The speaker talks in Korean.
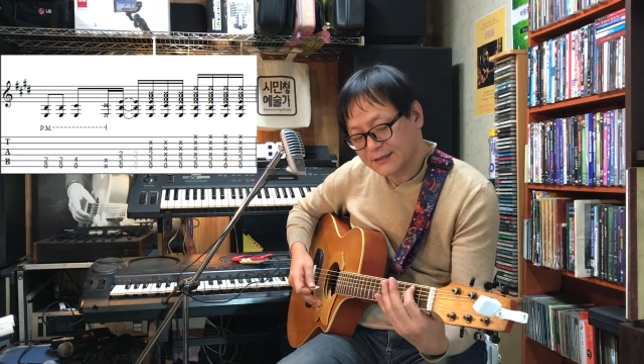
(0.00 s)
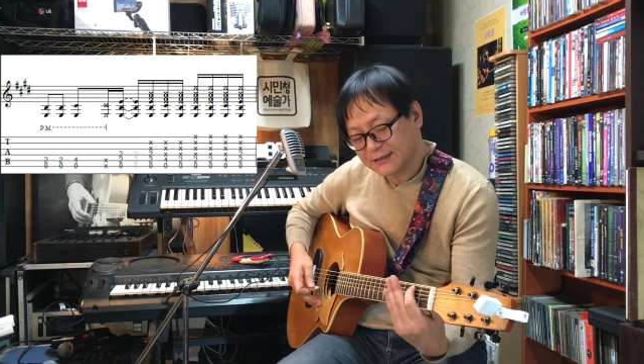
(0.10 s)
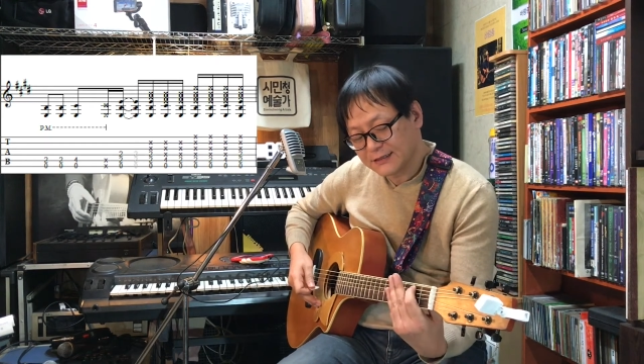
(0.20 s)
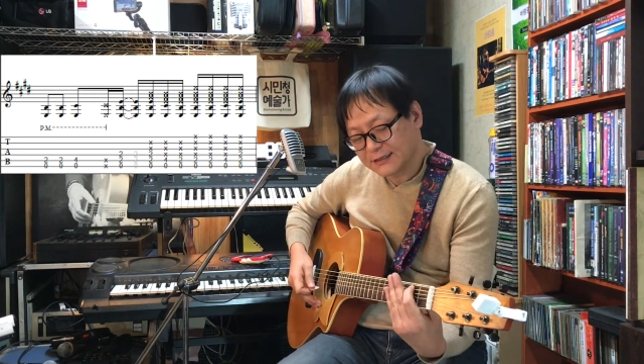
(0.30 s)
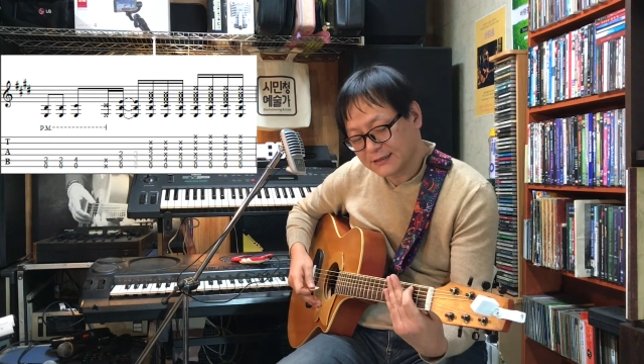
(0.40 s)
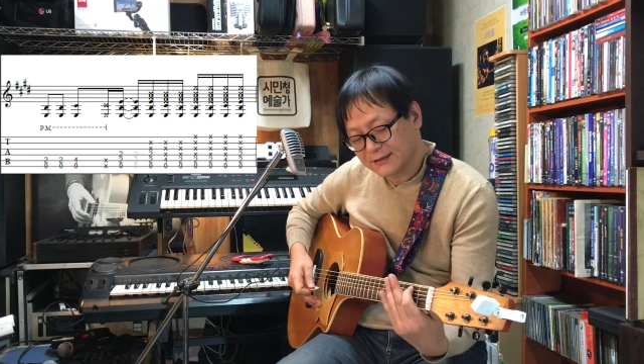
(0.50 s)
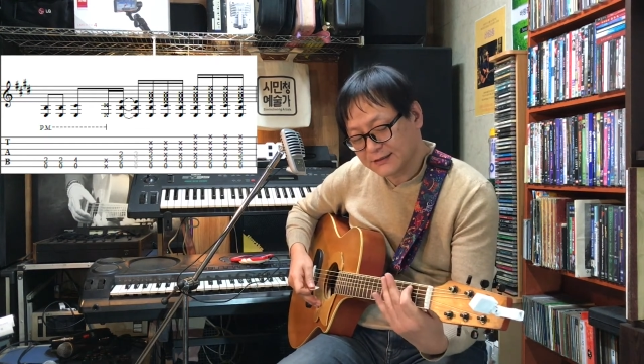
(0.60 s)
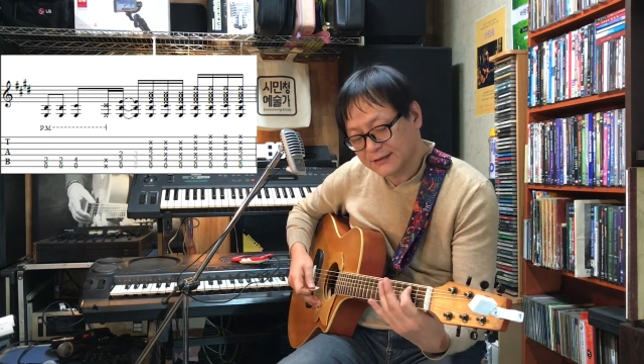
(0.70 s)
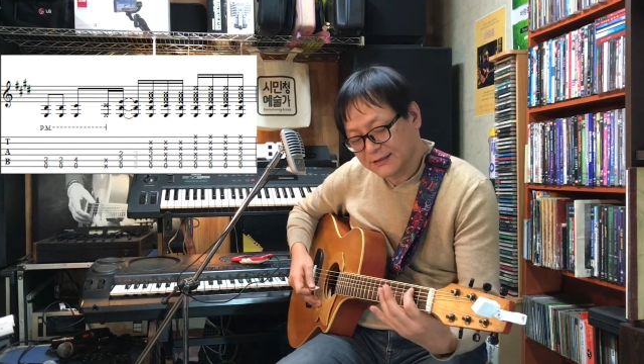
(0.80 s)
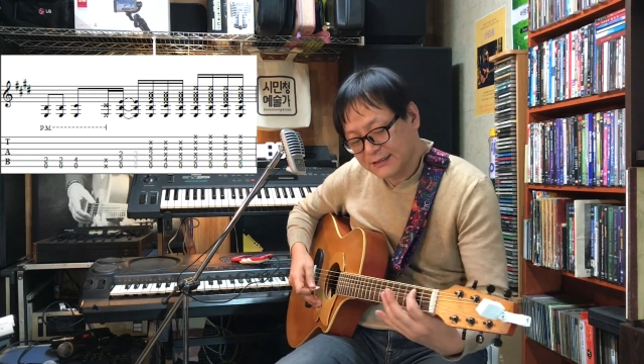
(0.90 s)
이,
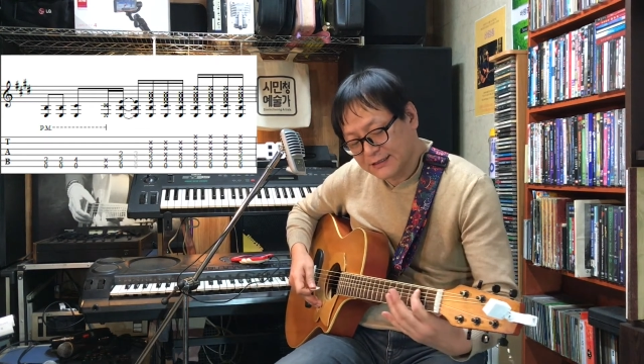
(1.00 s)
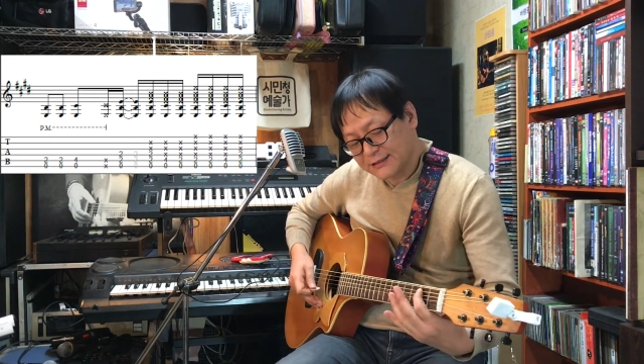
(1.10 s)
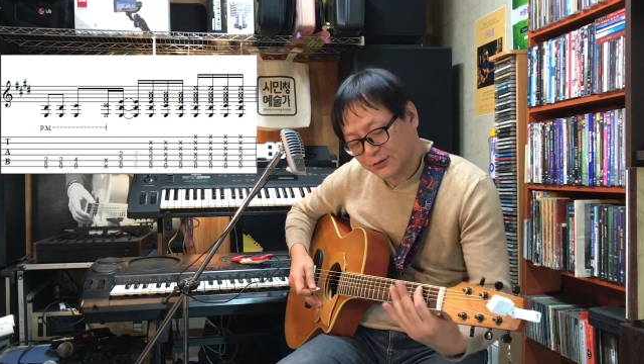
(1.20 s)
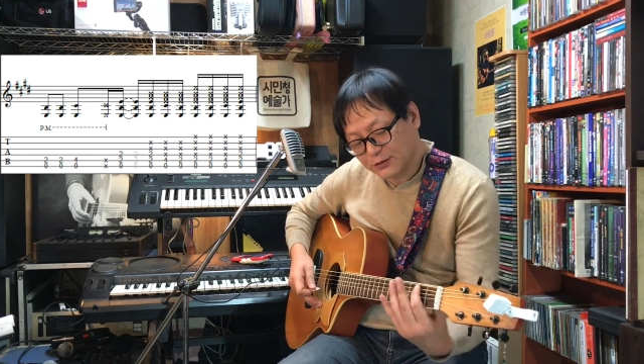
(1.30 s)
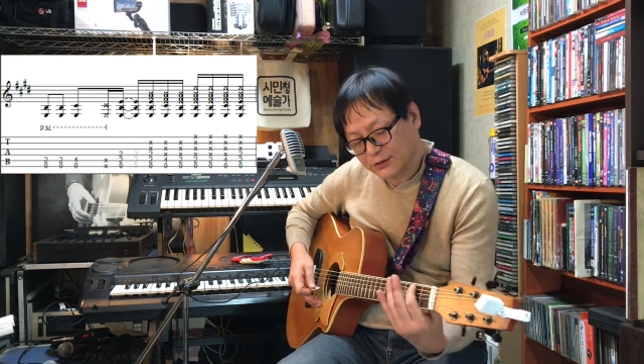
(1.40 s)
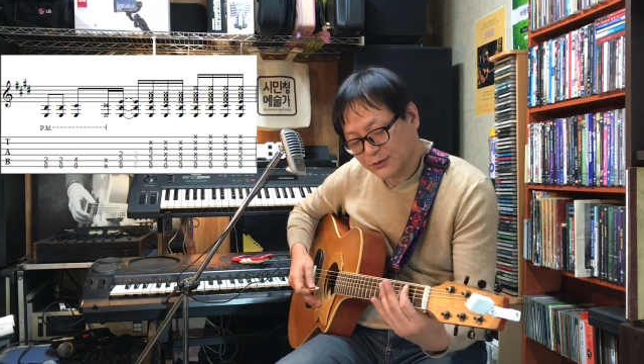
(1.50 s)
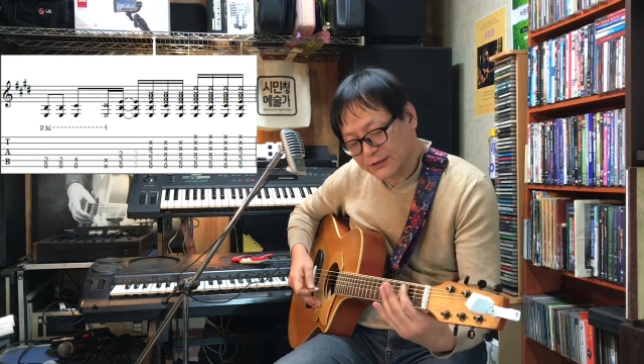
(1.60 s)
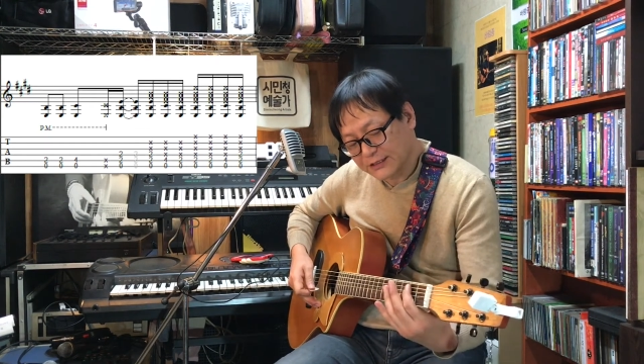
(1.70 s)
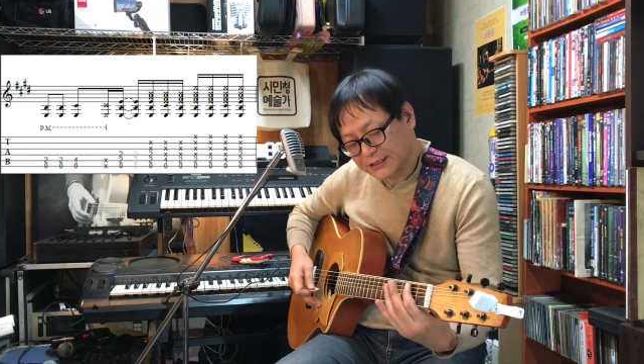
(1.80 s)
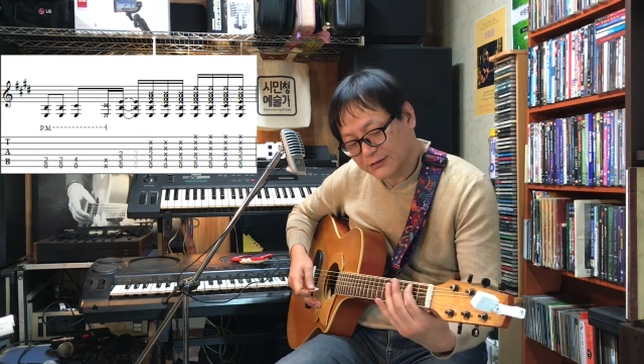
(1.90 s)
이 손을
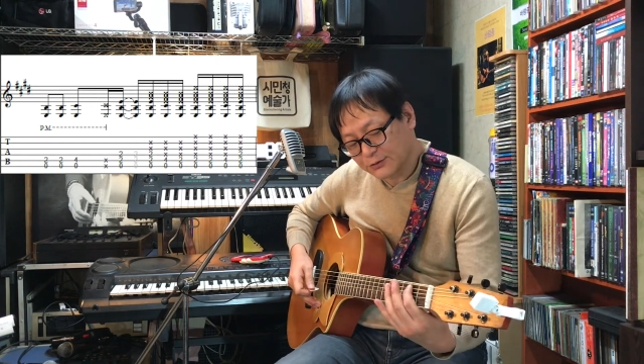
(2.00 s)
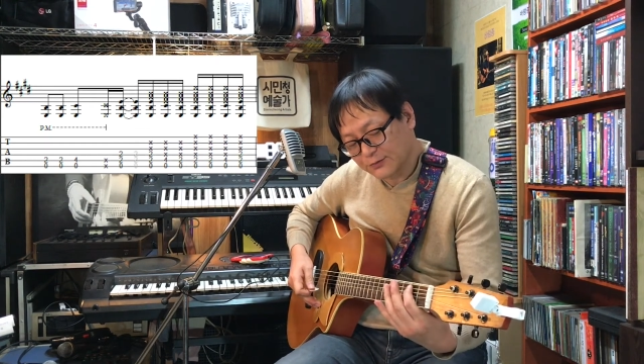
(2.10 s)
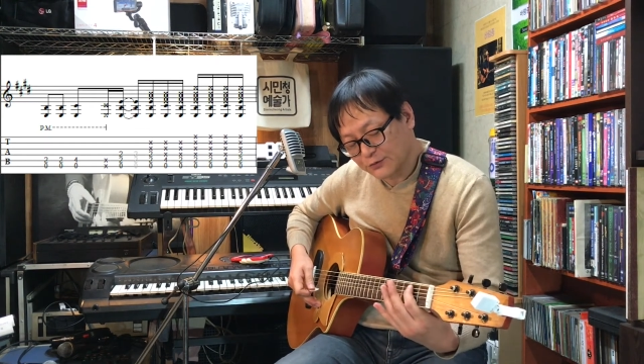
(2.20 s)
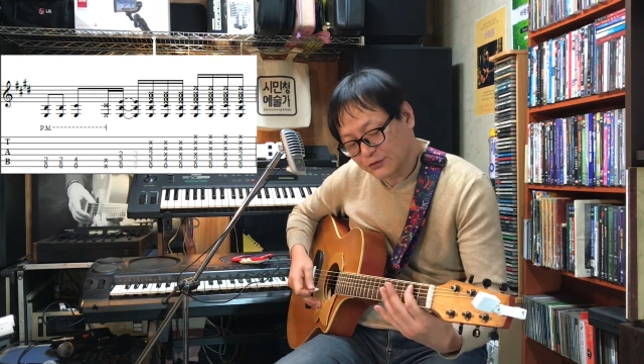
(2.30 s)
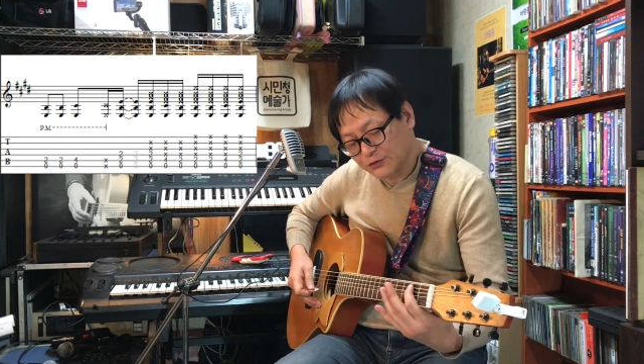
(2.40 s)
이용해서 이렇게 좀